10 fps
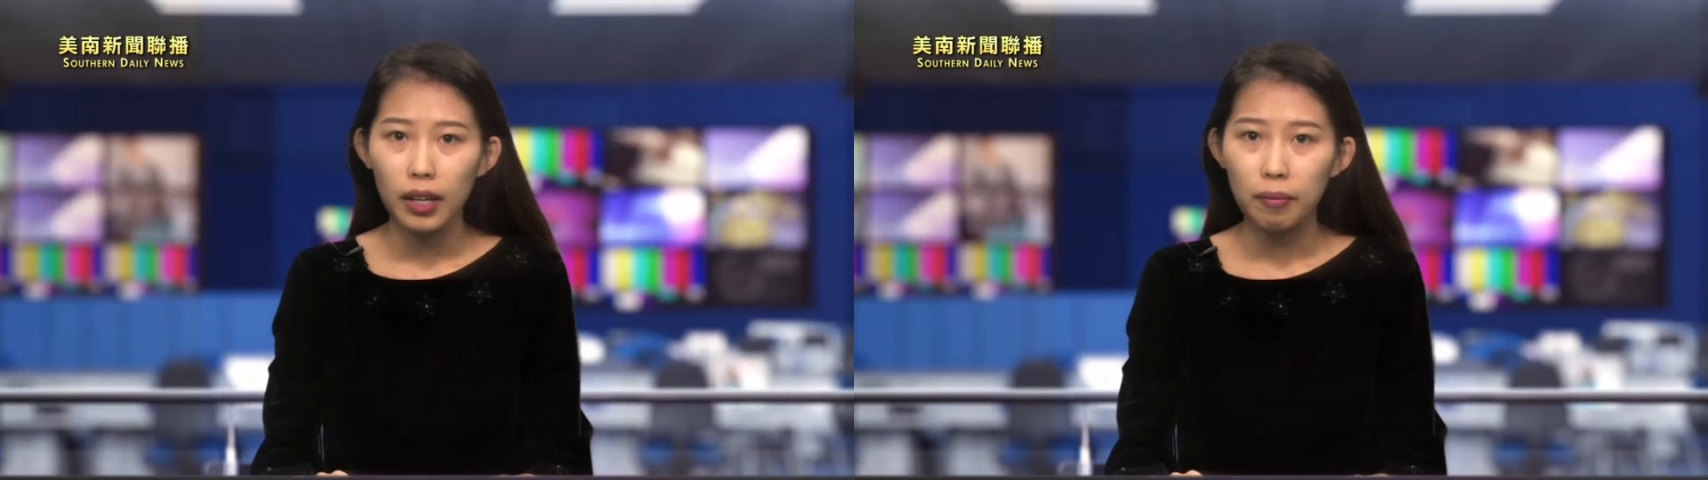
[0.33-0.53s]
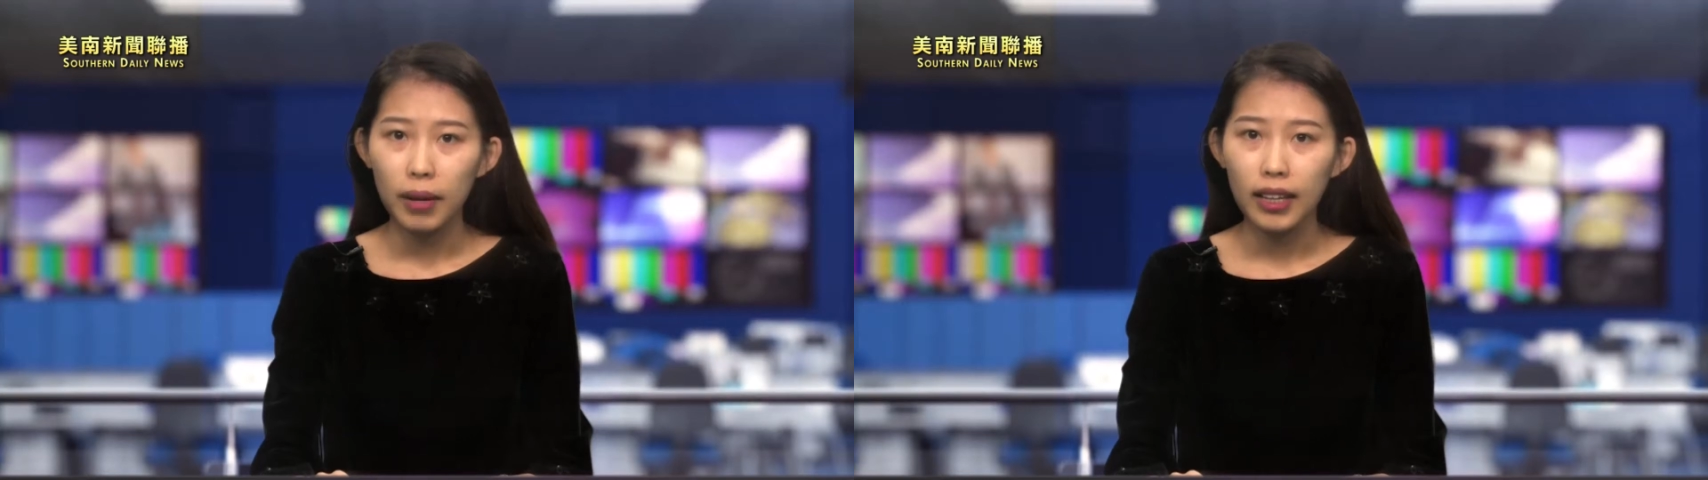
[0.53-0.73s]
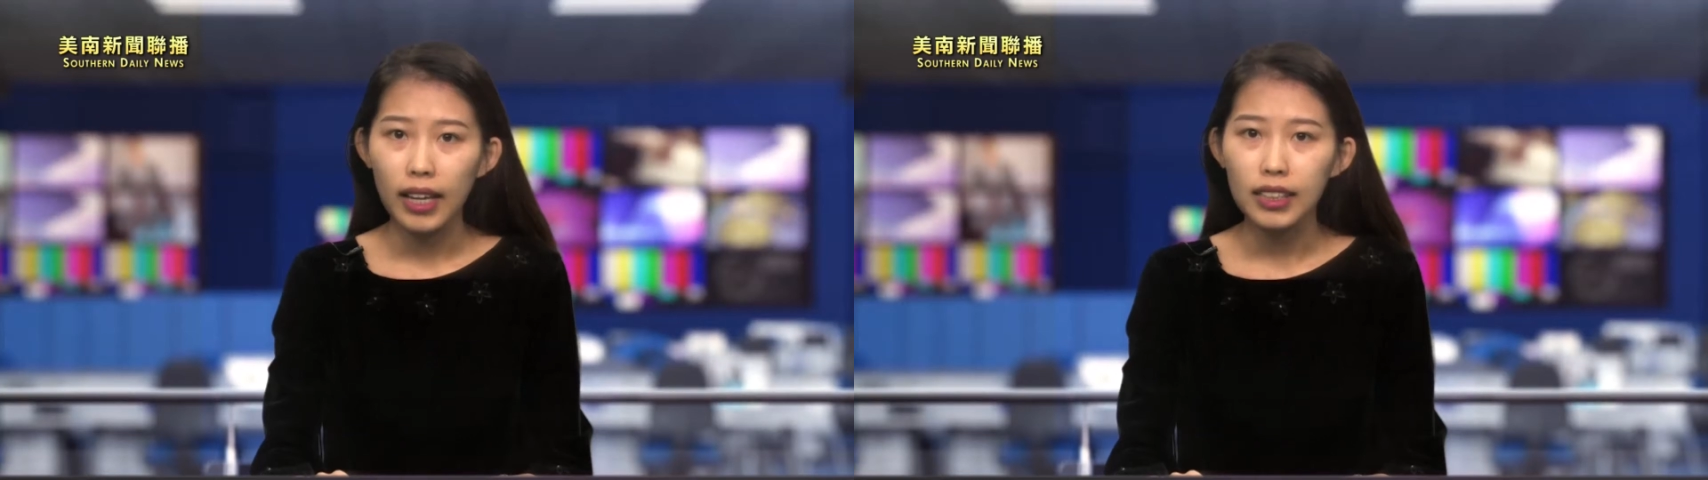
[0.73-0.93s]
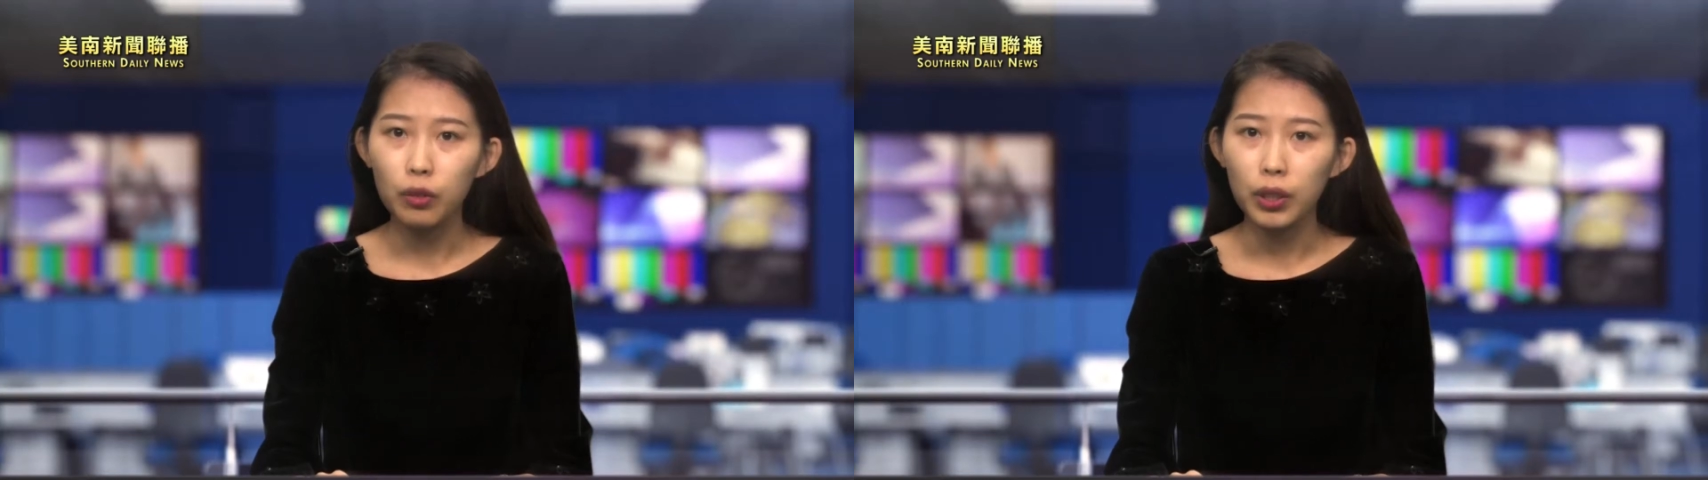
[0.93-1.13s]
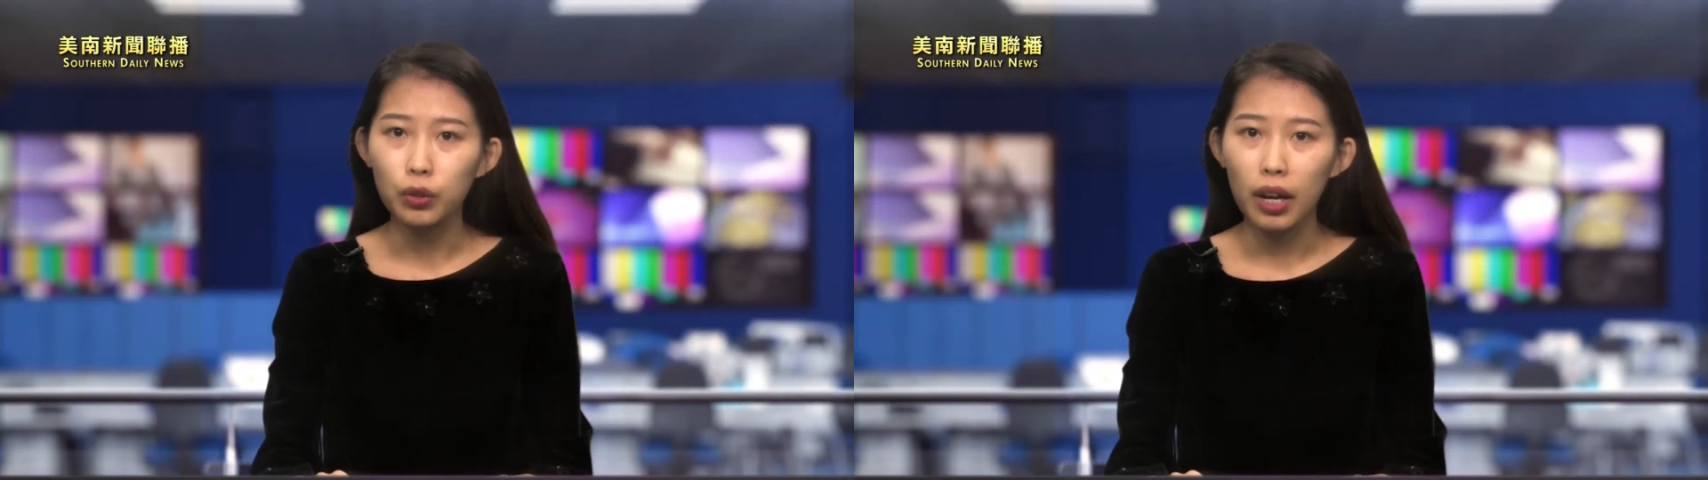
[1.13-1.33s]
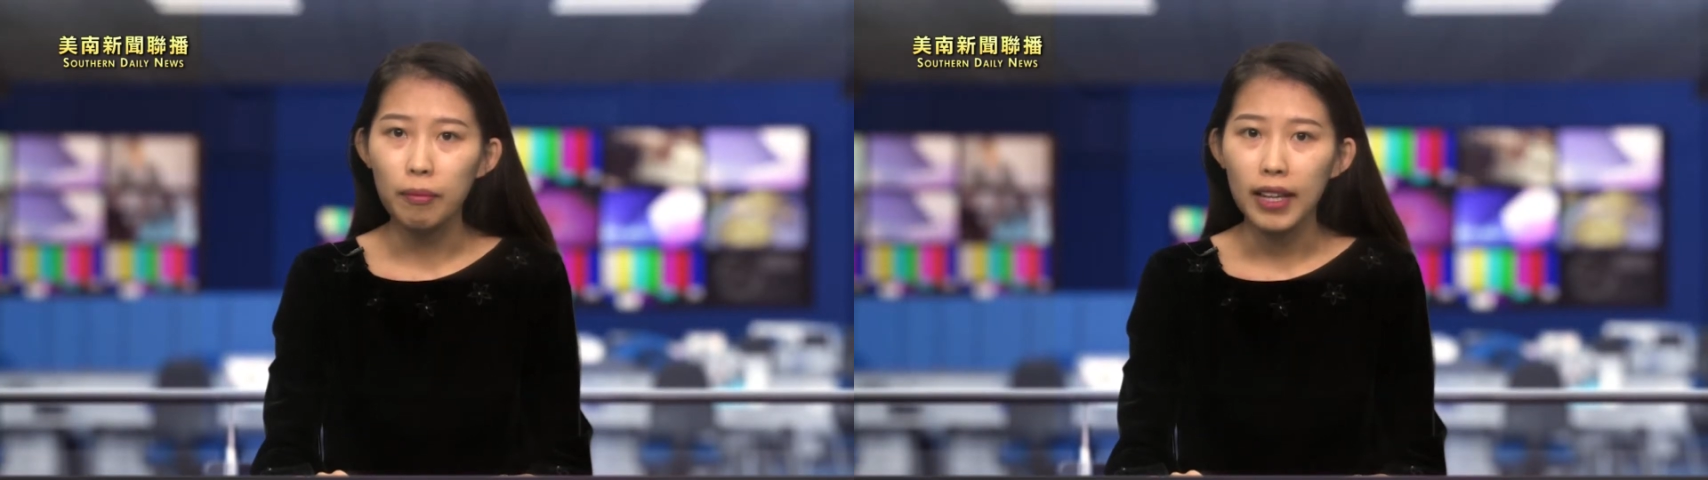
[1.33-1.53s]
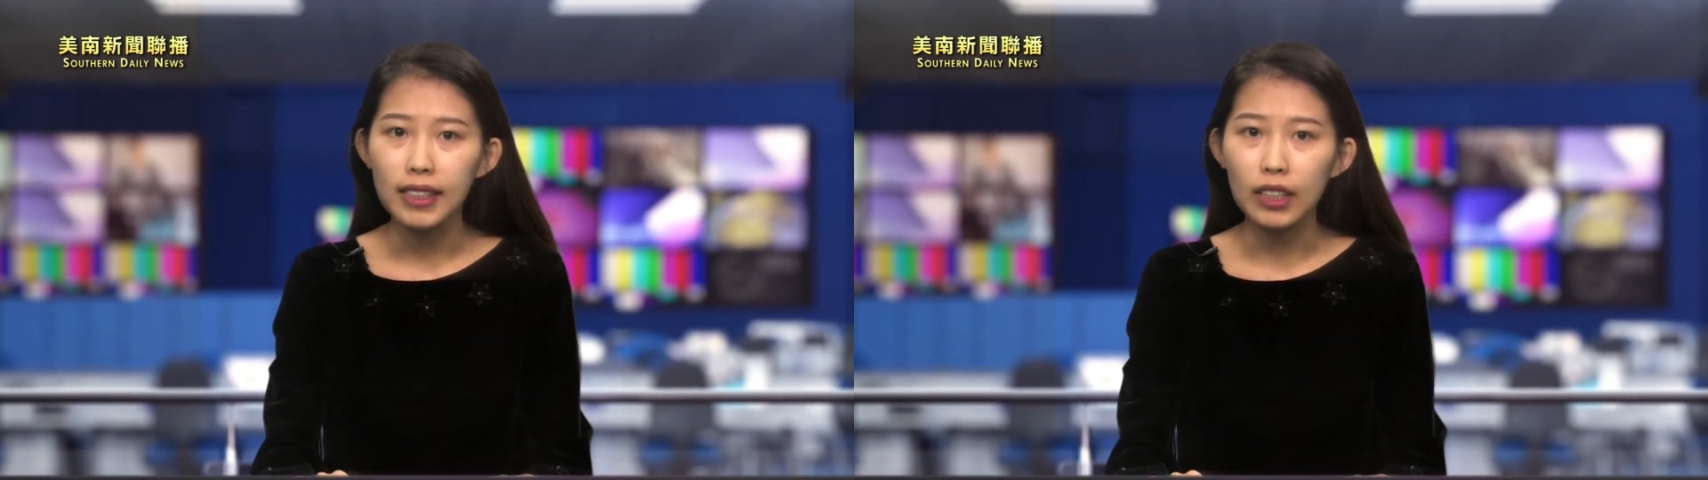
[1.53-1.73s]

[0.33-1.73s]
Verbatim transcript: 美南新闻传媒